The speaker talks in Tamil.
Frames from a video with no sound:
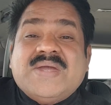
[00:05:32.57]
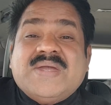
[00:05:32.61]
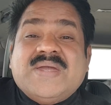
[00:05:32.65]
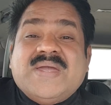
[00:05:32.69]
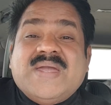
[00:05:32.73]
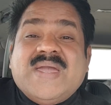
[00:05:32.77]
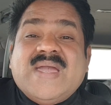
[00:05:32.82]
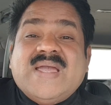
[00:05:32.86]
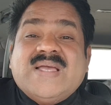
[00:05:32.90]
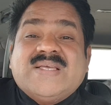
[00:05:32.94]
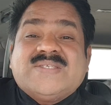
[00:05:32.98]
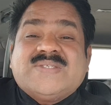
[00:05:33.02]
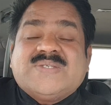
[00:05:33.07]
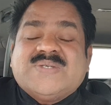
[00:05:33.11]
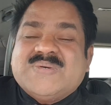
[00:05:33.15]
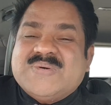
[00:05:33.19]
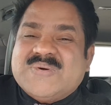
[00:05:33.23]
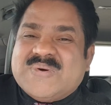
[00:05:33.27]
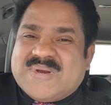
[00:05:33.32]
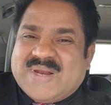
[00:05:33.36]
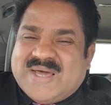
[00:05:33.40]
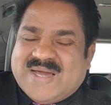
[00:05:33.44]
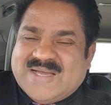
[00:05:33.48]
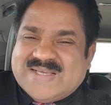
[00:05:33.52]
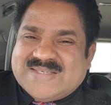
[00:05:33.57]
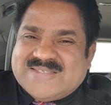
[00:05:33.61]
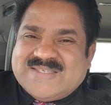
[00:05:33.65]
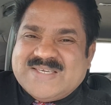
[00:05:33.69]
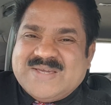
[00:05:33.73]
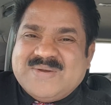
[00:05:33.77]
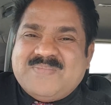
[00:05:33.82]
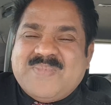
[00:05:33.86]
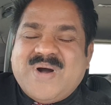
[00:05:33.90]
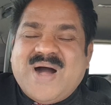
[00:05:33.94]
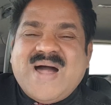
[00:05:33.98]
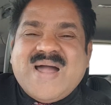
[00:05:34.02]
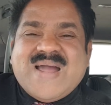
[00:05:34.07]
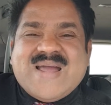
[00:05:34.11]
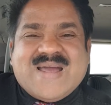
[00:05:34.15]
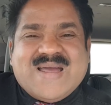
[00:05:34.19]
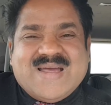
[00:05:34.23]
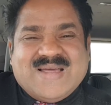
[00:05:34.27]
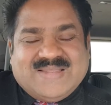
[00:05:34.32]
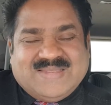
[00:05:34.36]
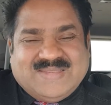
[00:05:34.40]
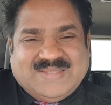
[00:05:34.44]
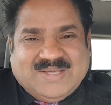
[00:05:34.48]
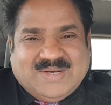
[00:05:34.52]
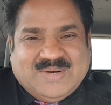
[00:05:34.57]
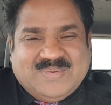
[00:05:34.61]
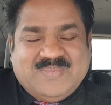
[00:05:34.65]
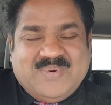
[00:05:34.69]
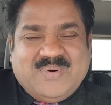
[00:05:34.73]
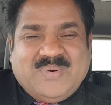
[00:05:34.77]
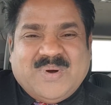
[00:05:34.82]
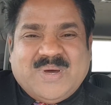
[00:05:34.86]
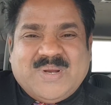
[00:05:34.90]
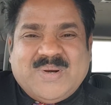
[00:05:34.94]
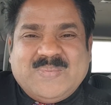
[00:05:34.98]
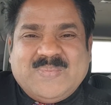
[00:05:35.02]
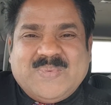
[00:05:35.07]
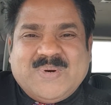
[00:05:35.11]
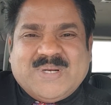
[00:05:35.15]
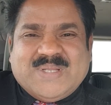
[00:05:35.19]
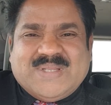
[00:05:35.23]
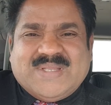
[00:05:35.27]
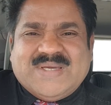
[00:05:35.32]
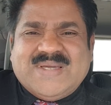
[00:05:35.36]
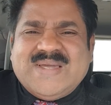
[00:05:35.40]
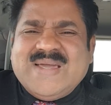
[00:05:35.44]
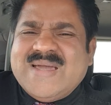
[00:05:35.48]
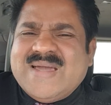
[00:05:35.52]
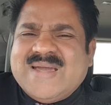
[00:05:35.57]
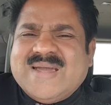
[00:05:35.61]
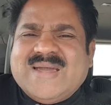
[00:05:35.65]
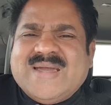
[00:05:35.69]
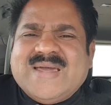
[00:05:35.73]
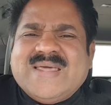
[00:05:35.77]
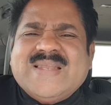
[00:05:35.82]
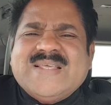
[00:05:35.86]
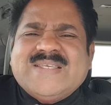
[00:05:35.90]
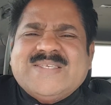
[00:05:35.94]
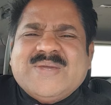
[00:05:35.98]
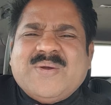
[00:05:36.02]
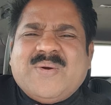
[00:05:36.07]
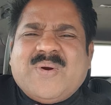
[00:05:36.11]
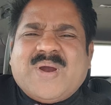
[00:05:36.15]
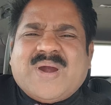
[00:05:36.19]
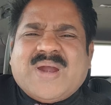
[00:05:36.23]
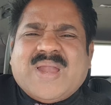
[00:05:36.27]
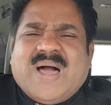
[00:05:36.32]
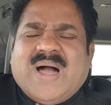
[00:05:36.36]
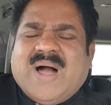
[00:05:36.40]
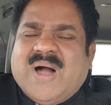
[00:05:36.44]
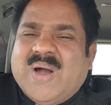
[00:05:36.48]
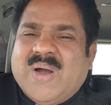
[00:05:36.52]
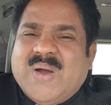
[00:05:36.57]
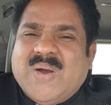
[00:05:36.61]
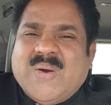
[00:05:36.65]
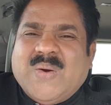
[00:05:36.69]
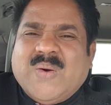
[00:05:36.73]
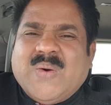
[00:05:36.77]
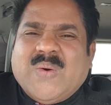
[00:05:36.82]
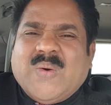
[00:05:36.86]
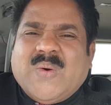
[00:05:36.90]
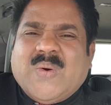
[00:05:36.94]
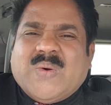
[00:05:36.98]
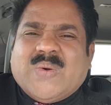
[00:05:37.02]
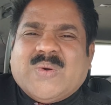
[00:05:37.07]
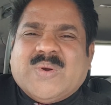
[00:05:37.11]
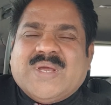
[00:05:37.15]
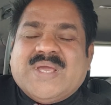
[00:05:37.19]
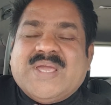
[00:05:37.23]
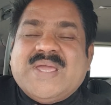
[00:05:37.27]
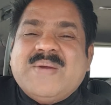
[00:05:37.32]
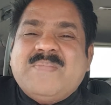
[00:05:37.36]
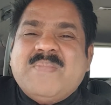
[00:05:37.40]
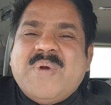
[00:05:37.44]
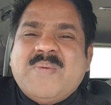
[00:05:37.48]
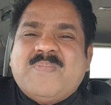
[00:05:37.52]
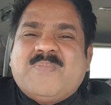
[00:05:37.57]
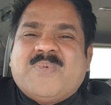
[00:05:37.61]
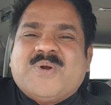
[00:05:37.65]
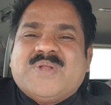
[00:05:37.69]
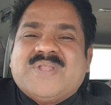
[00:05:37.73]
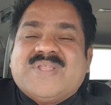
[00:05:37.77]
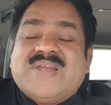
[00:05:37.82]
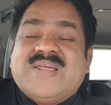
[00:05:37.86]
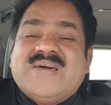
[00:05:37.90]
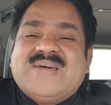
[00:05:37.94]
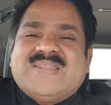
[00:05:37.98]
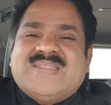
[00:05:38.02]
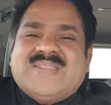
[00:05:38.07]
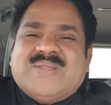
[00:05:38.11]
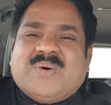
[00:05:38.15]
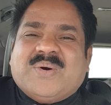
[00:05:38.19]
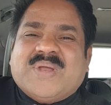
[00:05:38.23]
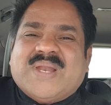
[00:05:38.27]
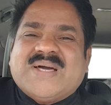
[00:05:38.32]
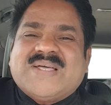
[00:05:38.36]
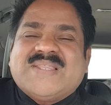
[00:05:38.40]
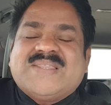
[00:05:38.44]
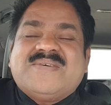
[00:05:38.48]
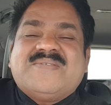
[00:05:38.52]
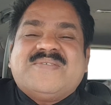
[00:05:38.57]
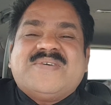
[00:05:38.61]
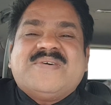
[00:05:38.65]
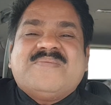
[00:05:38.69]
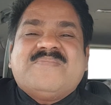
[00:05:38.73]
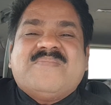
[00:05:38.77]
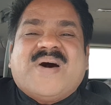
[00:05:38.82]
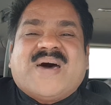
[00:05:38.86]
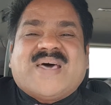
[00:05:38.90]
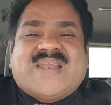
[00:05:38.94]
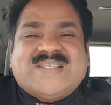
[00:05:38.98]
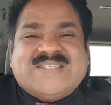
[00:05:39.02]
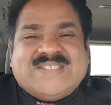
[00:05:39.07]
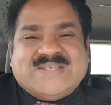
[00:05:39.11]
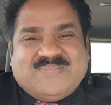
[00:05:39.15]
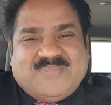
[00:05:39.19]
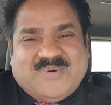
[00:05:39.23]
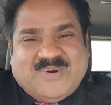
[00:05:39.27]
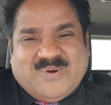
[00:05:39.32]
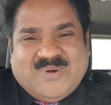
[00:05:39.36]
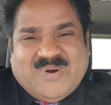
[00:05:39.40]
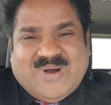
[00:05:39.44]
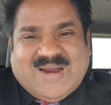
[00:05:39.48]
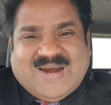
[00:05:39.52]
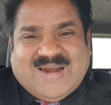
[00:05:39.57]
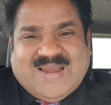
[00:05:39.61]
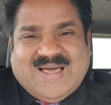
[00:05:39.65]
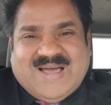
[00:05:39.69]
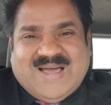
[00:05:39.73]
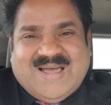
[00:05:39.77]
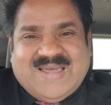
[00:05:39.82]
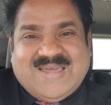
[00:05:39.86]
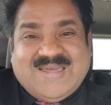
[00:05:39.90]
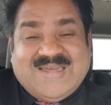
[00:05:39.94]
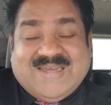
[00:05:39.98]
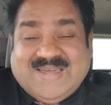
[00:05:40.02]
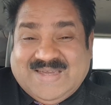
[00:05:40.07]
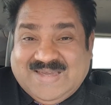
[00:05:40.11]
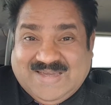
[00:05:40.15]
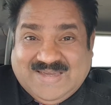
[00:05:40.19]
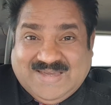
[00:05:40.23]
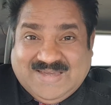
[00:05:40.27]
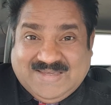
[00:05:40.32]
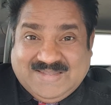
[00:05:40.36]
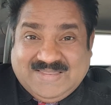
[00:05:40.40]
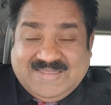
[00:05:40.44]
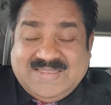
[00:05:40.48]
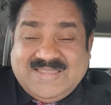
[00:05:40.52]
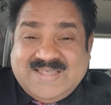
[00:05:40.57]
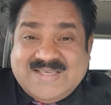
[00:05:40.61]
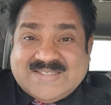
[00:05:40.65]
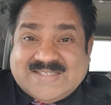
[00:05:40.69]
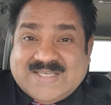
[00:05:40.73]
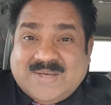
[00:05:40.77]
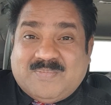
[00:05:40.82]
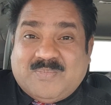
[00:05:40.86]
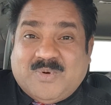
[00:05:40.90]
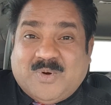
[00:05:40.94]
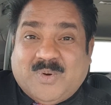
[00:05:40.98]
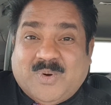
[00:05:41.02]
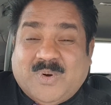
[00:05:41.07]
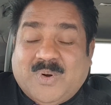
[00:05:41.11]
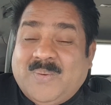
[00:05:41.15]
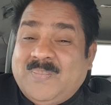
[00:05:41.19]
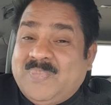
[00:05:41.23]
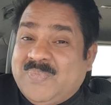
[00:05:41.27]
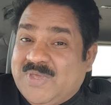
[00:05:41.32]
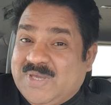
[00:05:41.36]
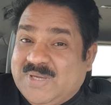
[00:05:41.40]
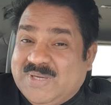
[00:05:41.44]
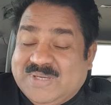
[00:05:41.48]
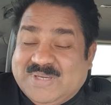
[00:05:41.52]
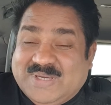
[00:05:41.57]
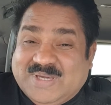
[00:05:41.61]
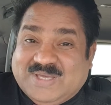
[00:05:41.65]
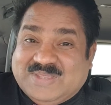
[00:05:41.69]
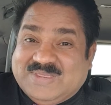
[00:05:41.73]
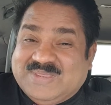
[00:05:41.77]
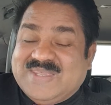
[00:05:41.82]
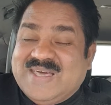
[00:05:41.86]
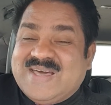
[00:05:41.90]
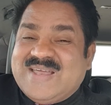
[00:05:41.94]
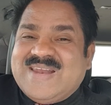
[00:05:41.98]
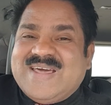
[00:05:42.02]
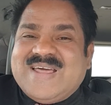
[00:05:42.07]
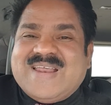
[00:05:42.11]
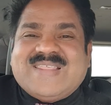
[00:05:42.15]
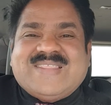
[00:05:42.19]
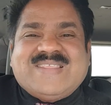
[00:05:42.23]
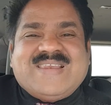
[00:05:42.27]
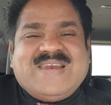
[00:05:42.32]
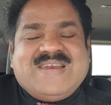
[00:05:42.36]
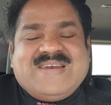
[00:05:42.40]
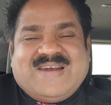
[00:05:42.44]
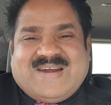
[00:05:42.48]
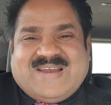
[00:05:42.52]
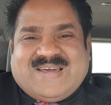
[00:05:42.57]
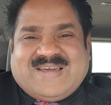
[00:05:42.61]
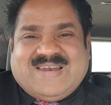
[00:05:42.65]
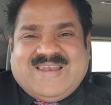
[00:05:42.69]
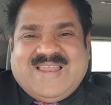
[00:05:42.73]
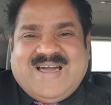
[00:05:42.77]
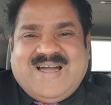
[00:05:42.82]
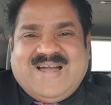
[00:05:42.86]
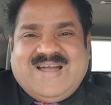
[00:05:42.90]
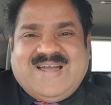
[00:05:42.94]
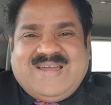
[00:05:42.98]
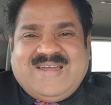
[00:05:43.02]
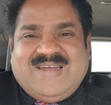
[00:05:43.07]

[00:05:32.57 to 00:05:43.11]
இயேசு ரகசியமாக திரும்ப வரும்பொழுது என்ன செய்வாங்களாம் ஒரு இமைப்பொழுதில் இந்த உலகத்தை விட்டு மறைஞ்சு போயிடுவாங்களாம் இந்த சம்பவம் எந்த நேரத்துலையும் நடக்கலாம்